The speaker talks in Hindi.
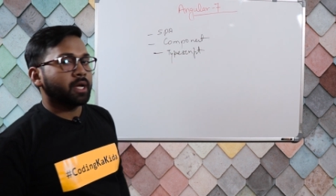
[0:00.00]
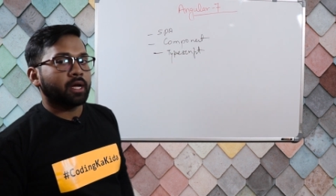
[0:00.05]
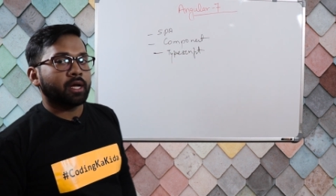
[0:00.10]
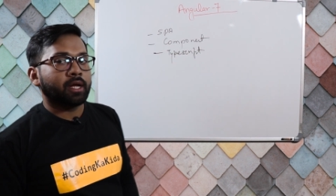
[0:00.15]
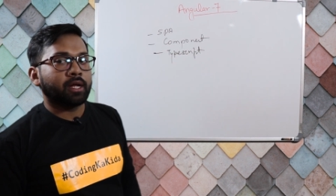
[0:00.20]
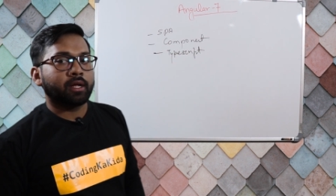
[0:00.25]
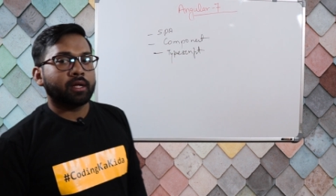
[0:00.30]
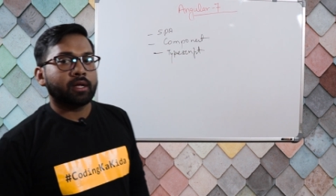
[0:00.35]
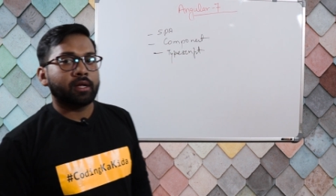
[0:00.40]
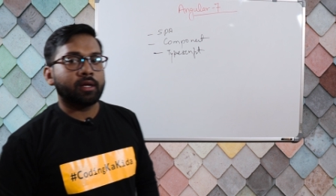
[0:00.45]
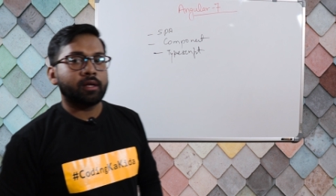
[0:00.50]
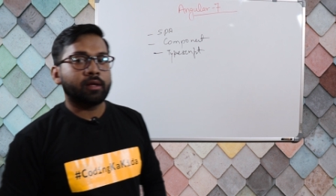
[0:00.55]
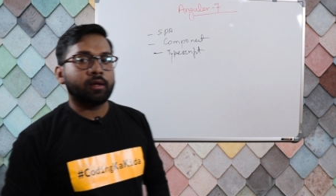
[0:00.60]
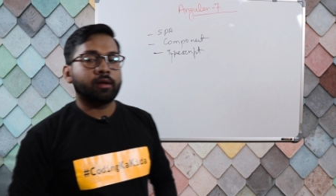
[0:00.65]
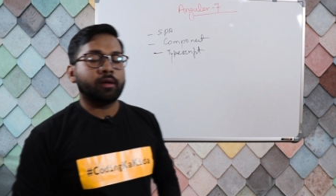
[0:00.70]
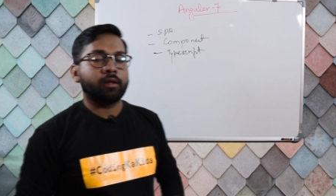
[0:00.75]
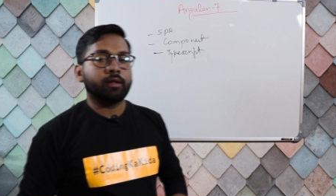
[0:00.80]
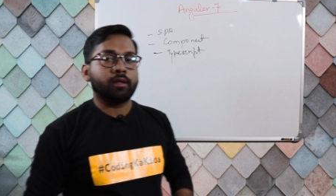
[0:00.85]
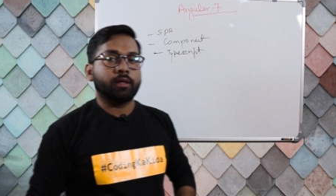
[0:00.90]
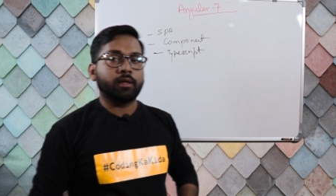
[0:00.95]
क्या है कि
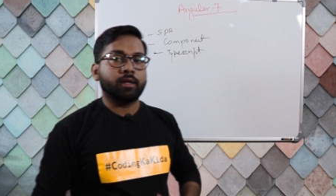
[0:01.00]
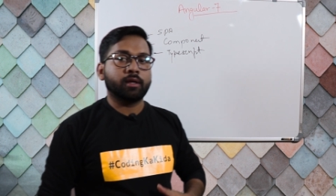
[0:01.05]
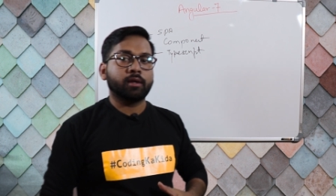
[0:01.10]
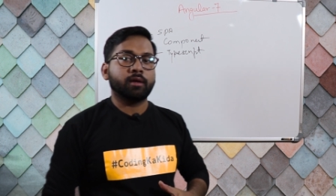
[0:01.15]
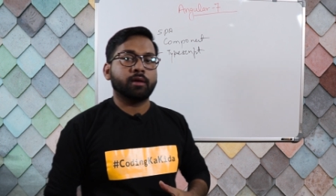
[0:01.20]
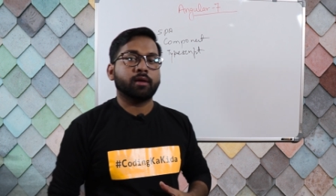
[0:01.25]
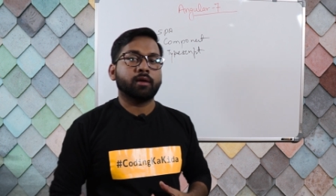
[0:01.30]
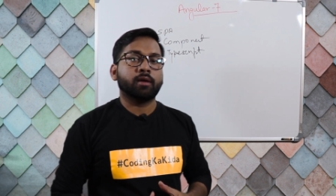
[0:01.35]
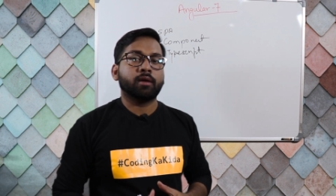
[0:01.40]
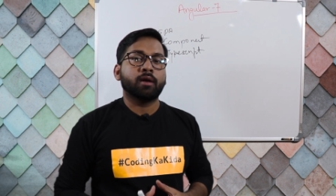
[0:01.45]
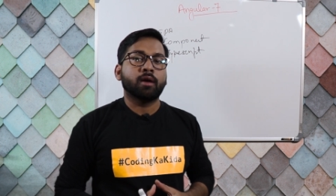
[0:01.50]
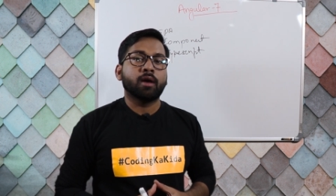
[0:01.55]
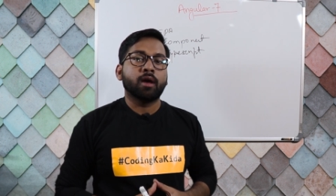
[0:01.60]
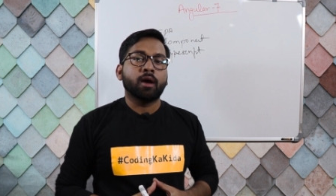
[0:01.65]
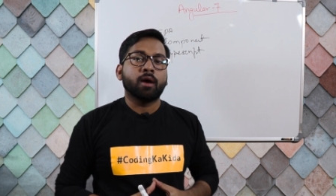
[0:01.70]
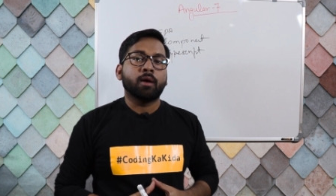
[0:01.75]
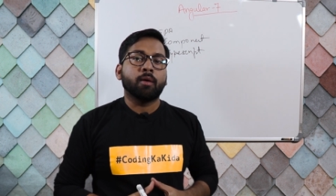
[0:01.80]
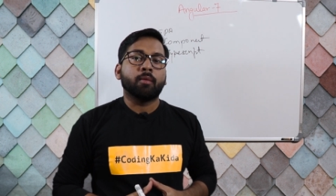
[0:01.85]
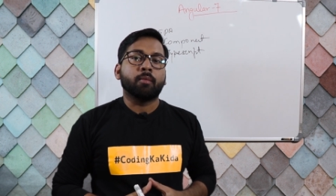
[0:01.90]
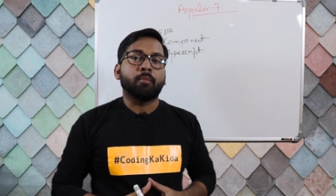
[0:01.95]
ये
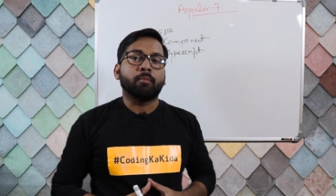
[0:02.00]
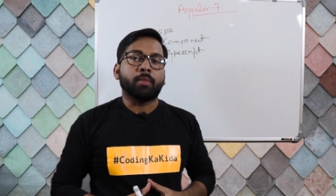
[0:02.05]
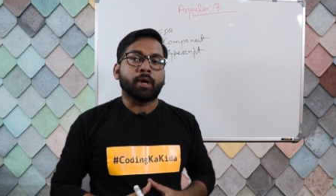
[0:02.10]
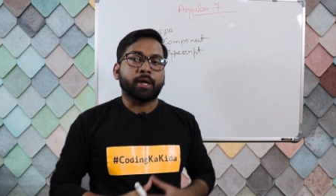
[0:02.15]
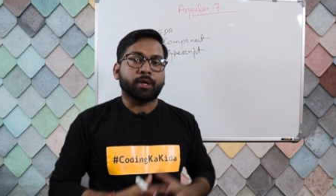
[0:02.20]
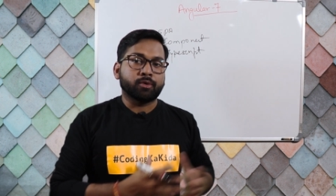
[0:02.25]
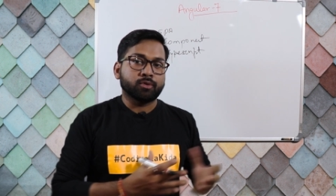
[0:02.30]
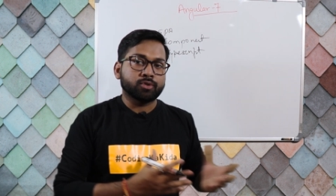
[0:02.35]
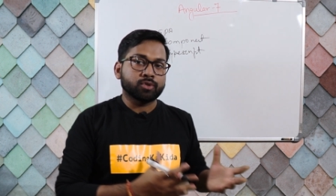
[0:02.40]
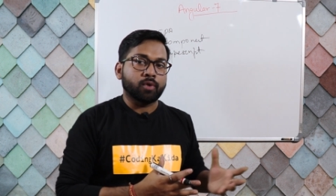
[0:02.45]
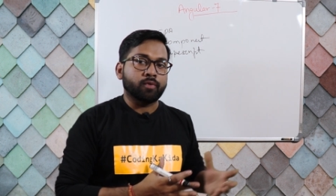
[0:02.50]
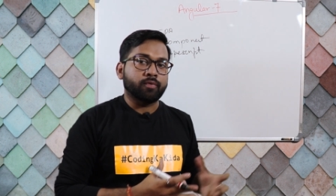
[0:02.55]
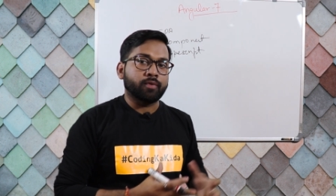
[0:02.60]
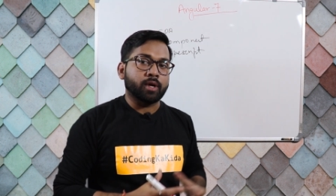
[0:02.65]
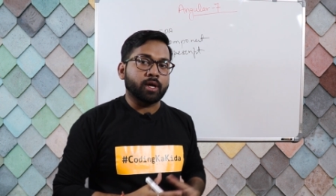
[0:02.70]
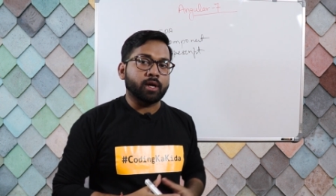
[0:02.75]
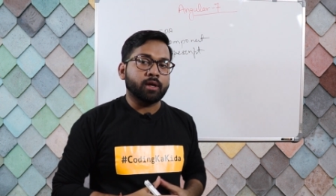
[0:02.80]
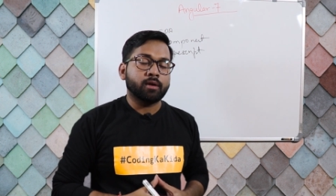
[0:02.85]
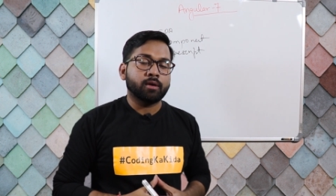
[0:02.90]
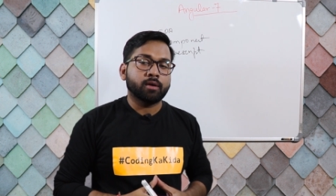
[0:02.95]

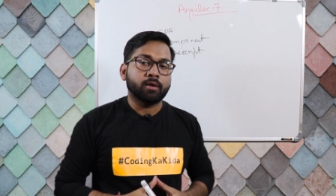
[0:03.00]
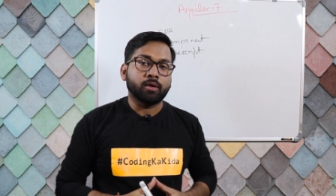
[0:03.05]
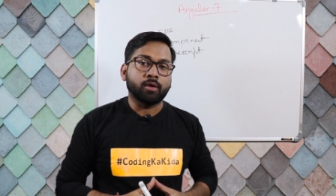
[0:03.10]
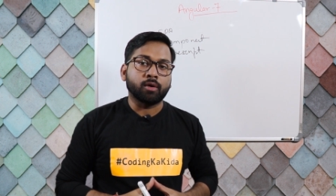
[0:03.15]
माइक्रोसॉफ्ट का है